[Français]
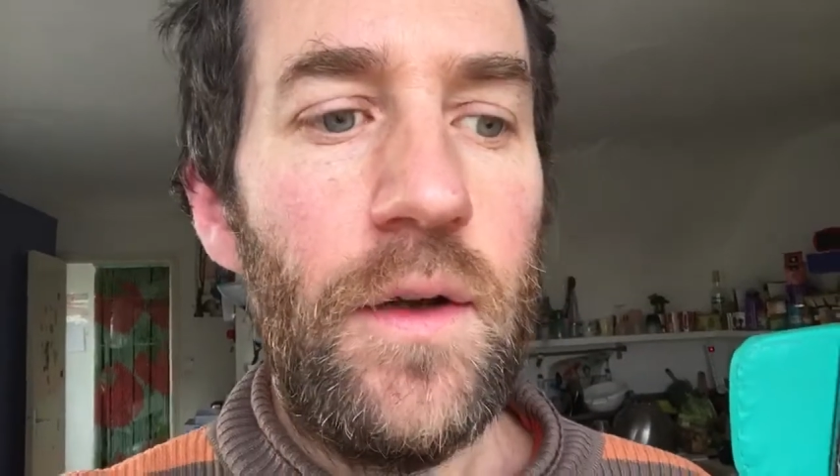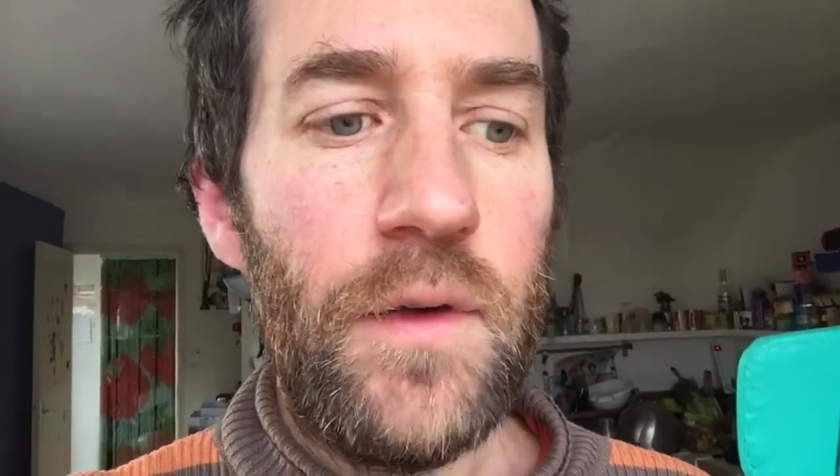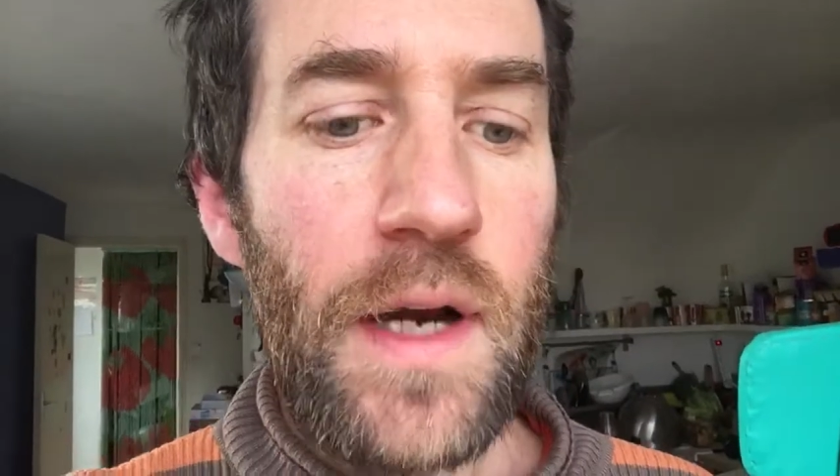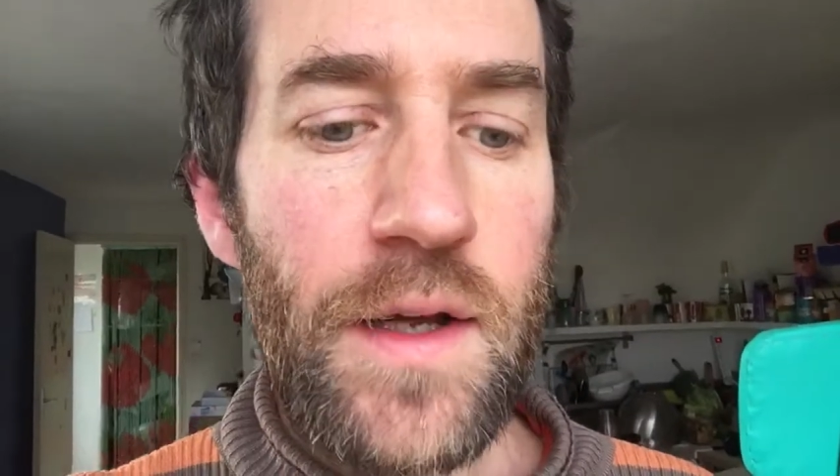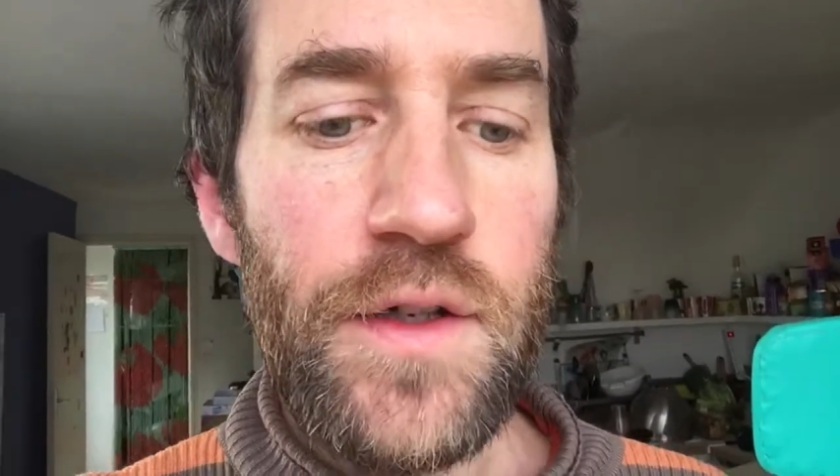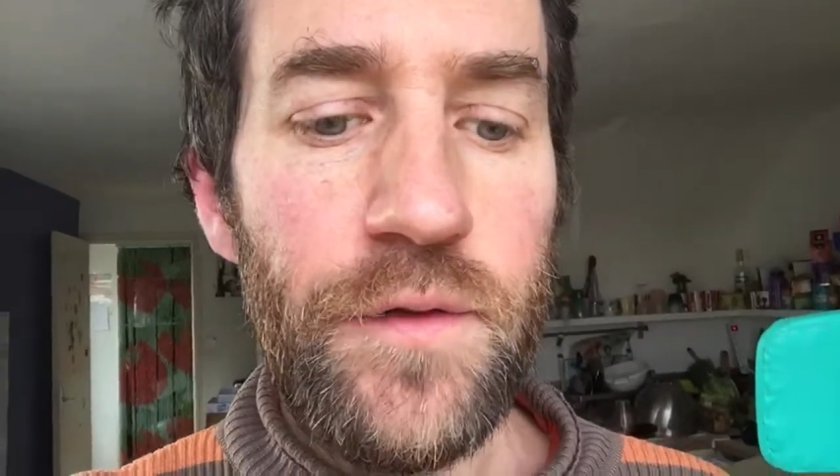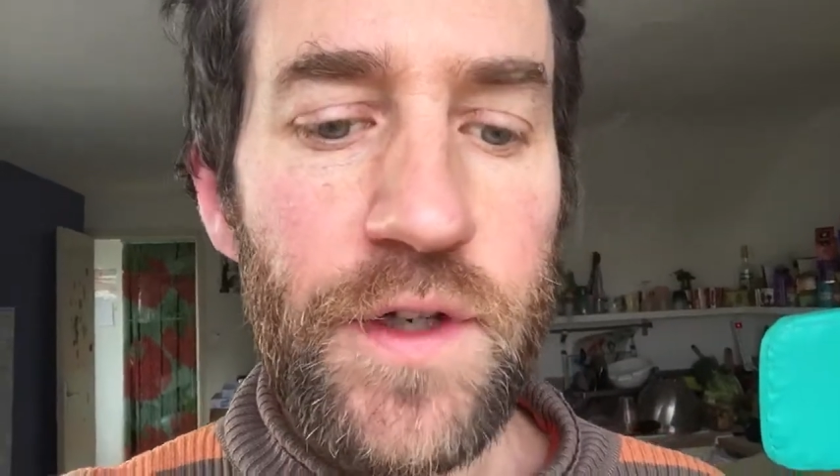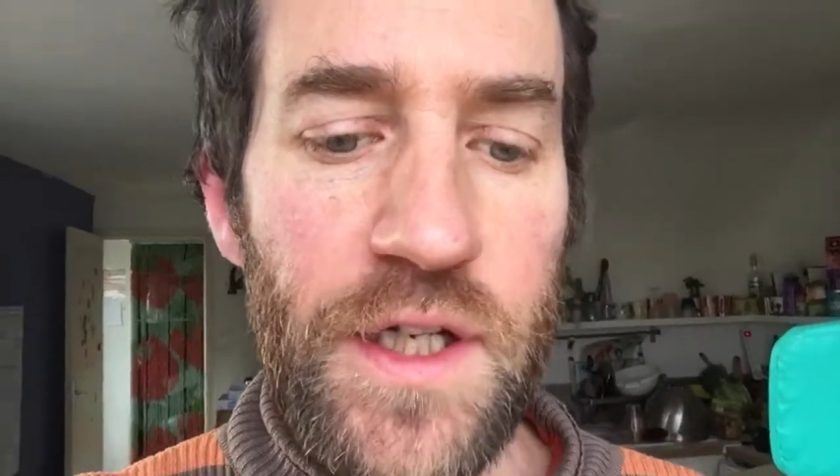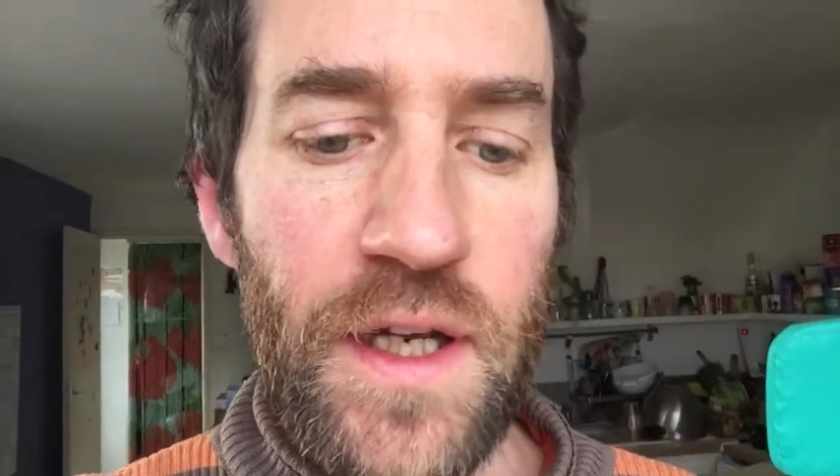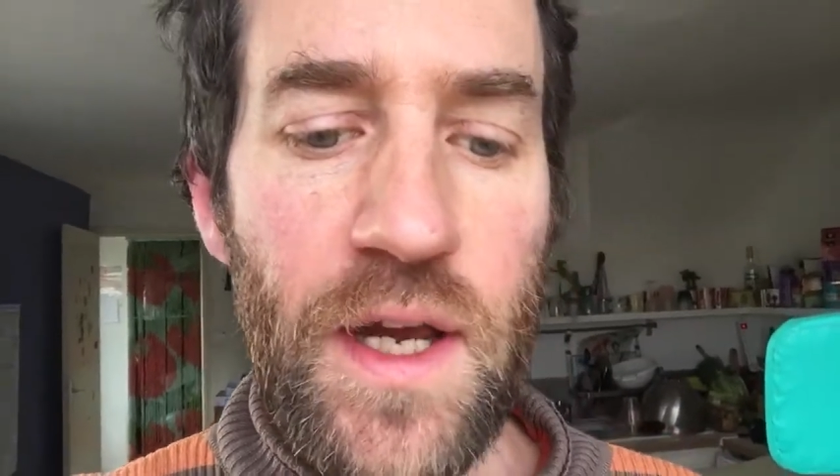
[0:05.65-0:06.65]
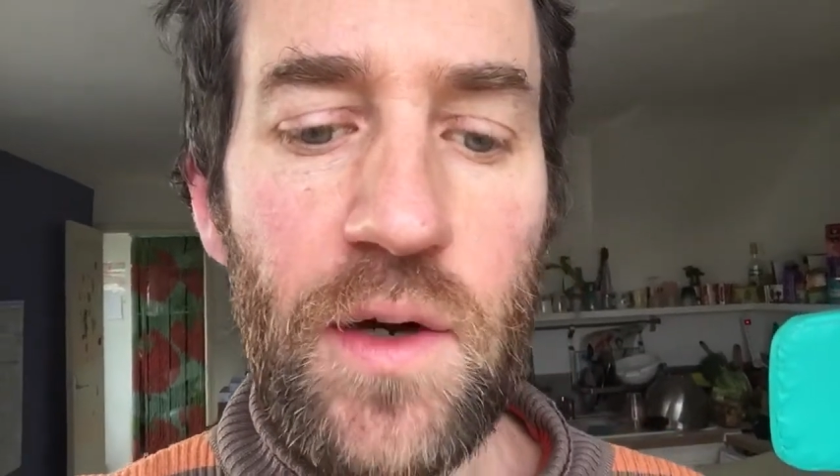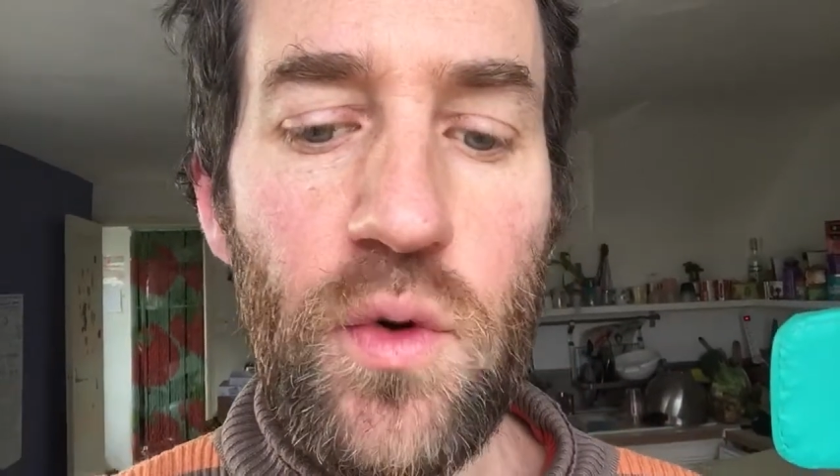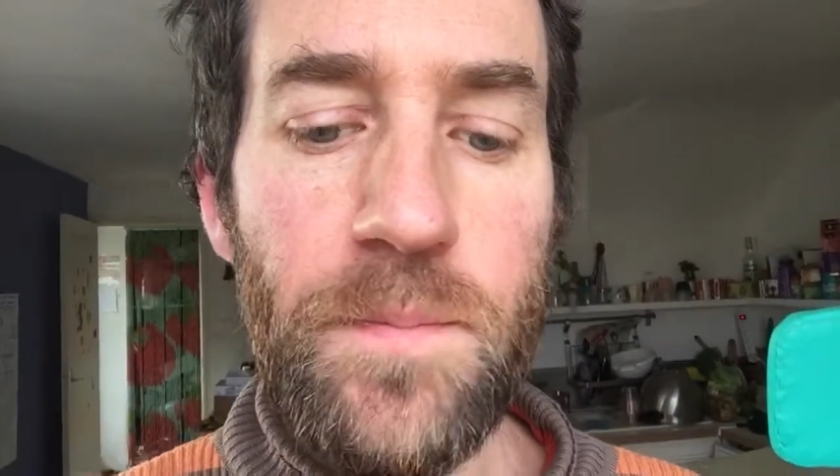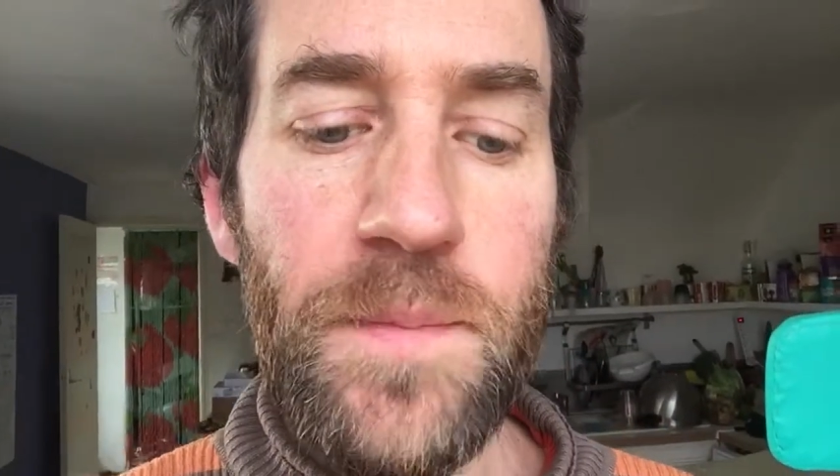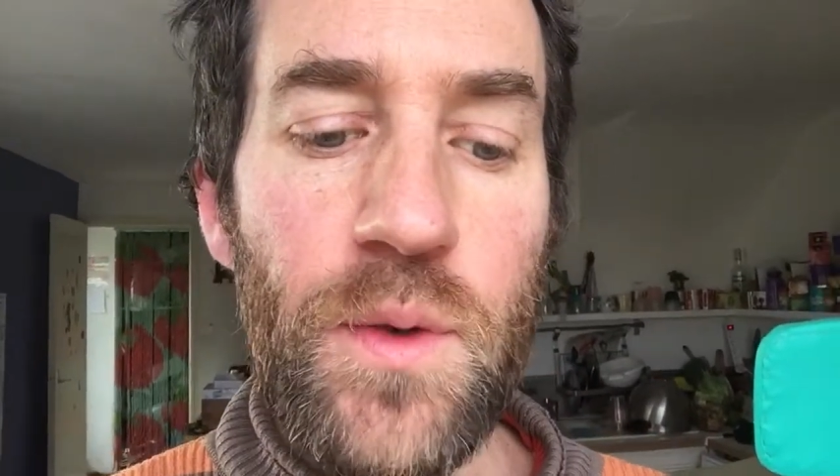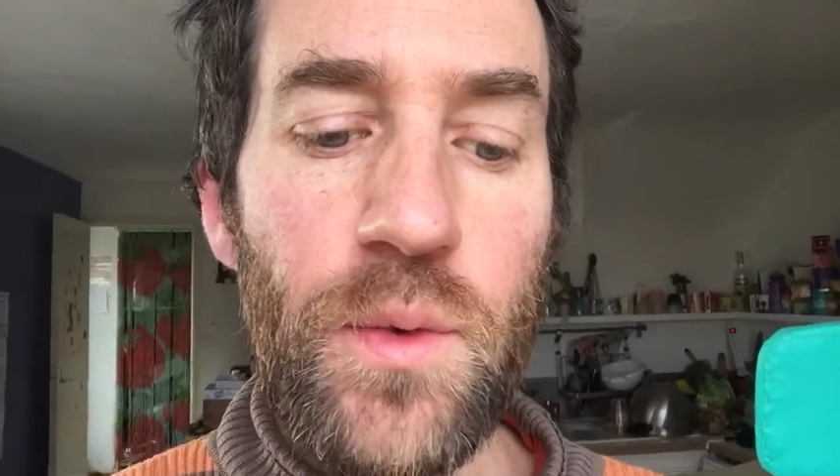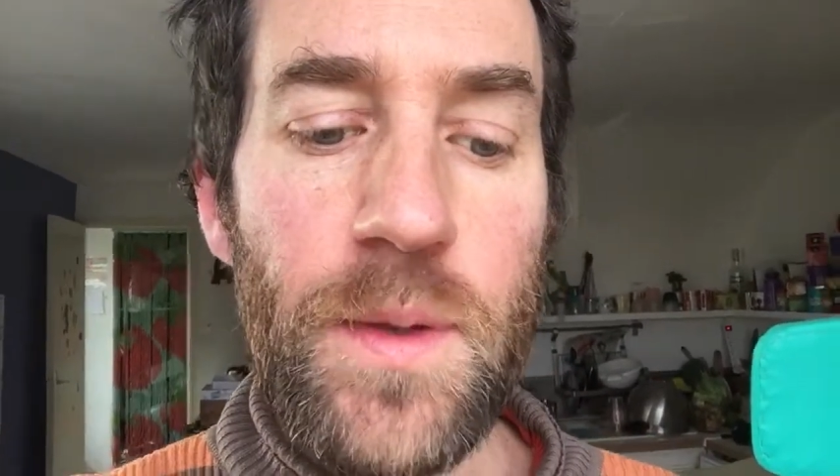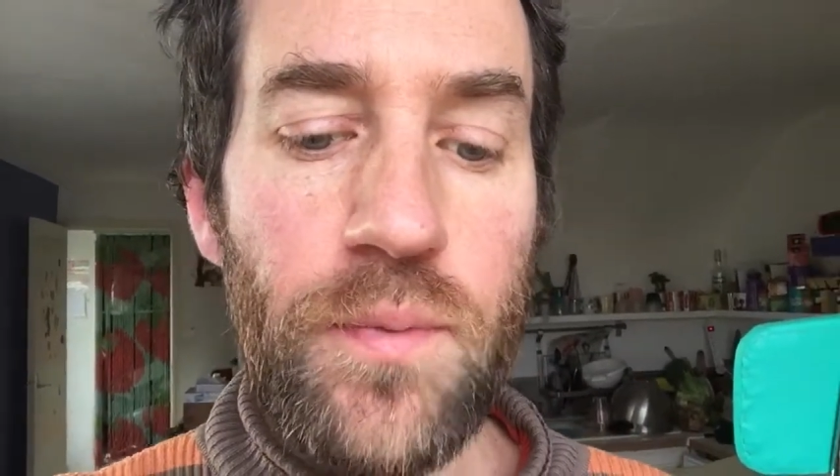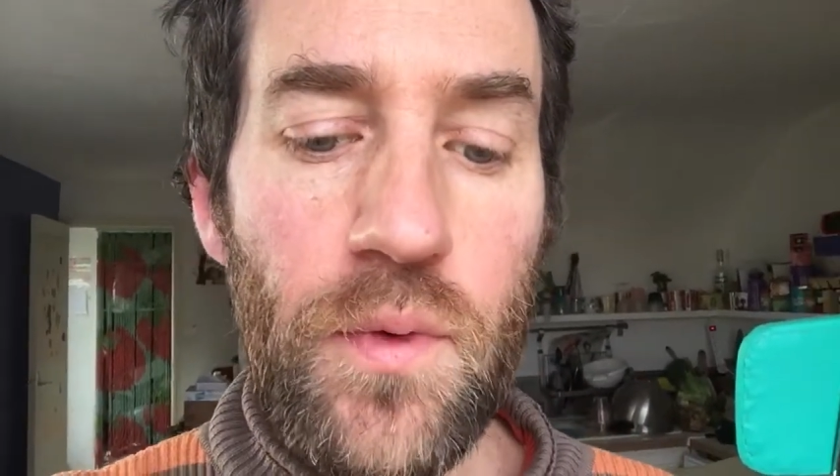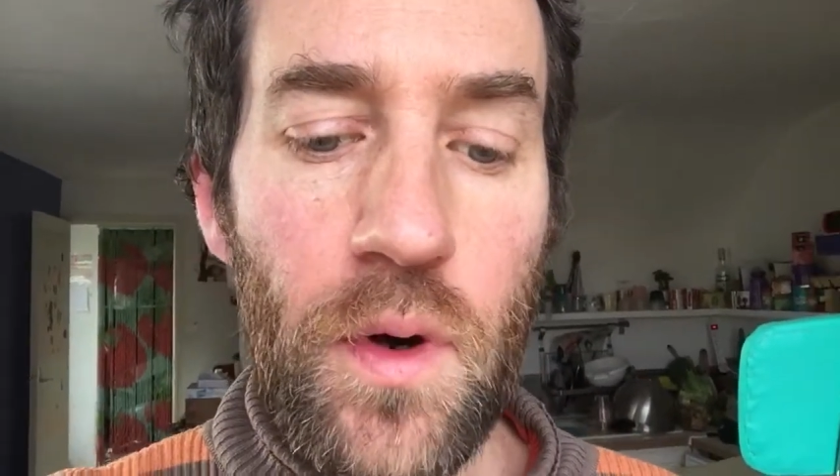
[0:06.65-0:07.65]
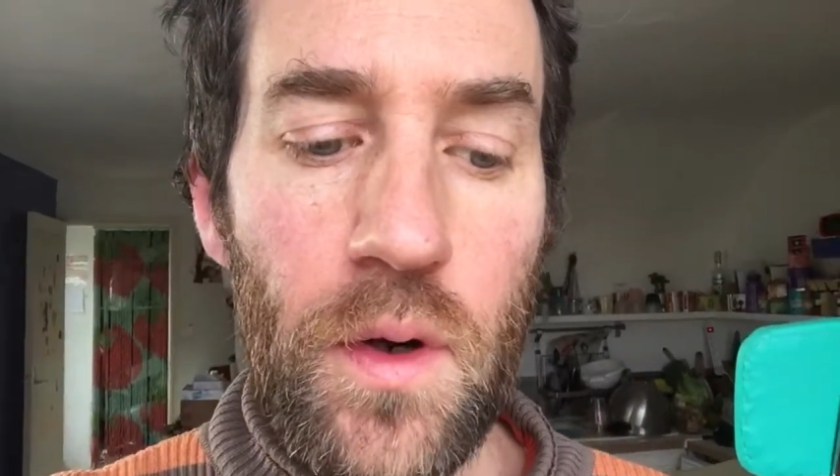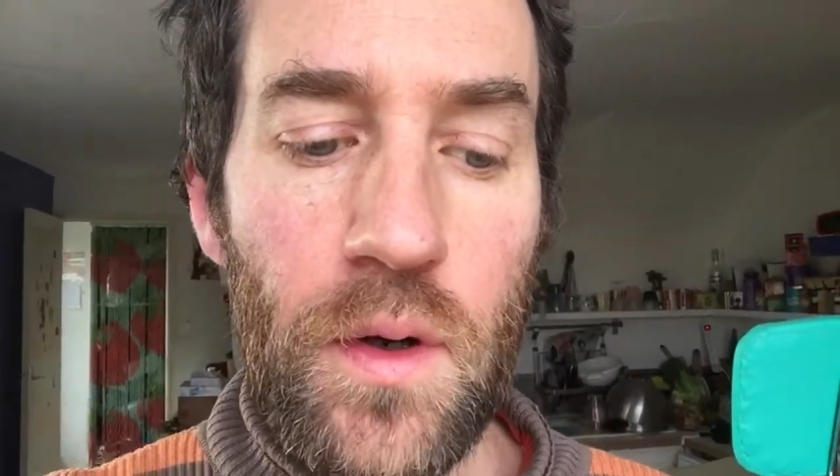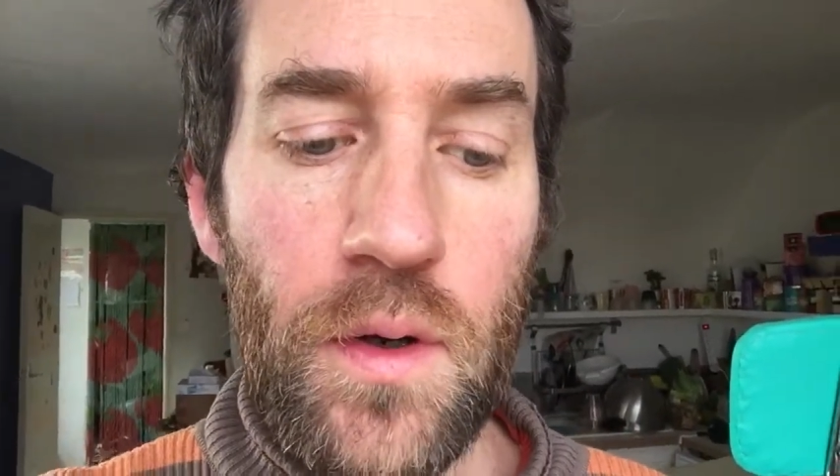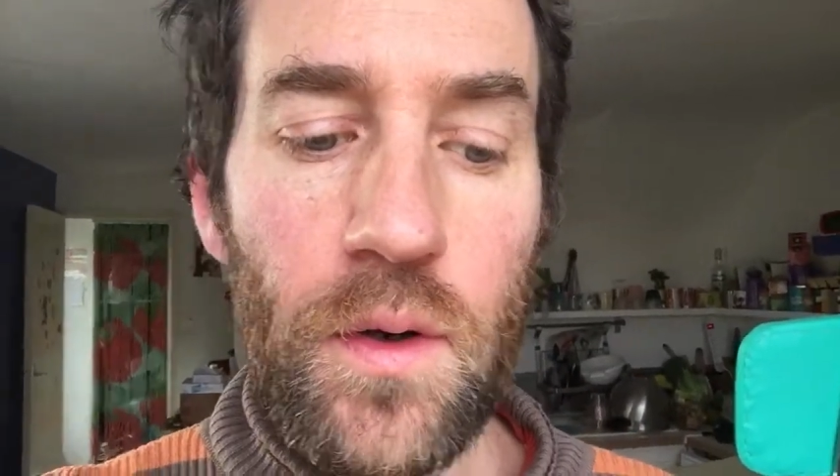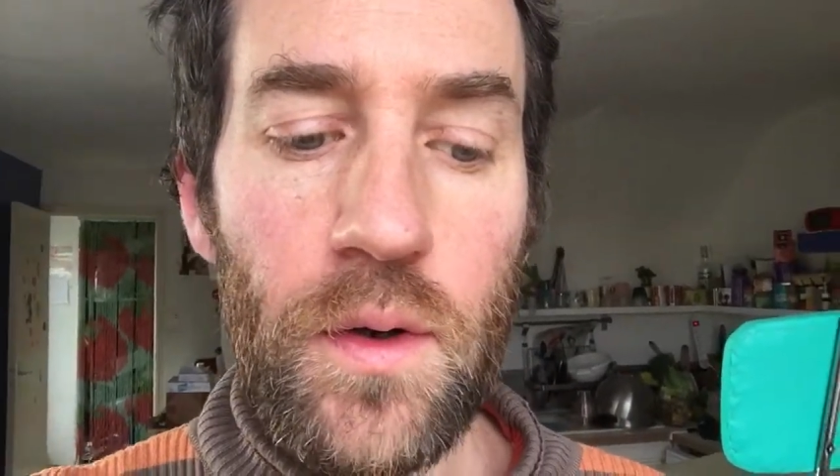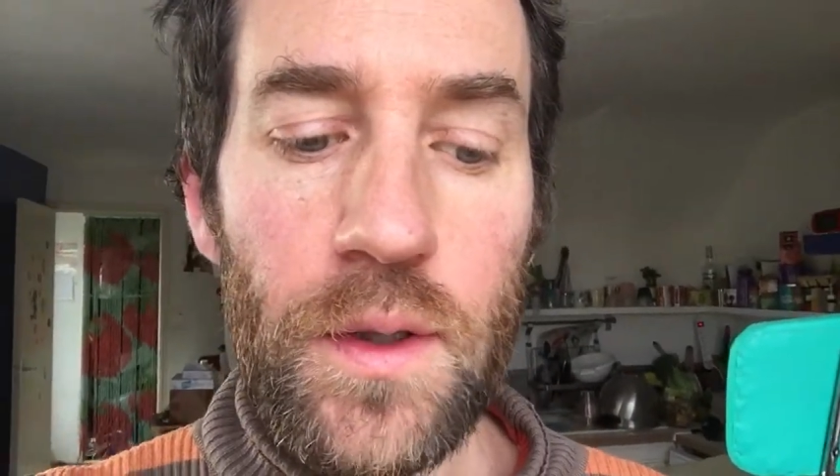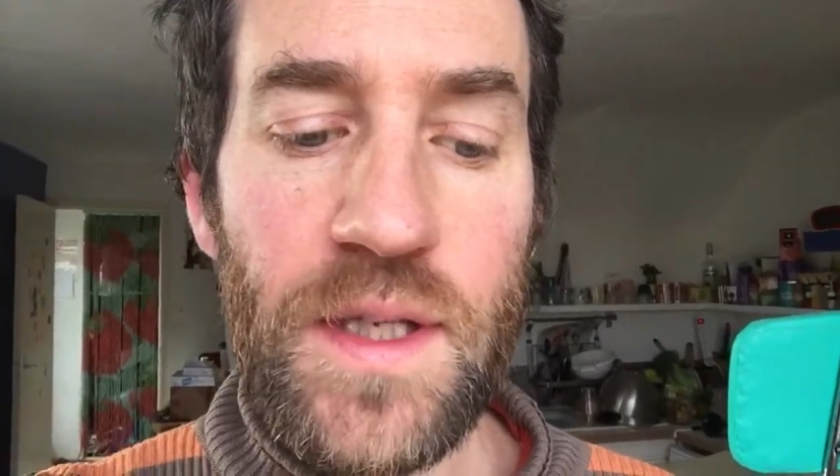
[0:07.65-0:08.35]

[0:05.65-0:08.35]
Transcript: Voilà, j'ai fait, j'ai créé un groupe MiWi pour euh,